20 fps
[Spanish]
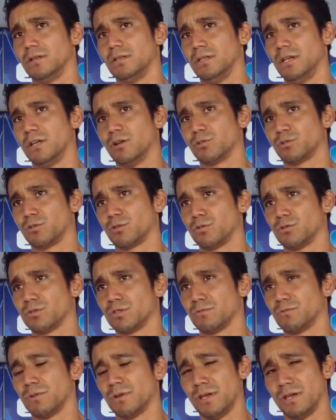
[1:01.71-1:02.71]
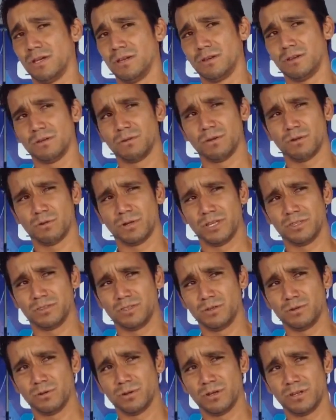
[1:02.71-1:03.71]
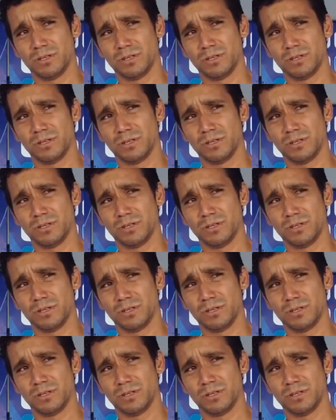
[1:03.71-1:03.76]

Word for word: Y el otro eh, objetivo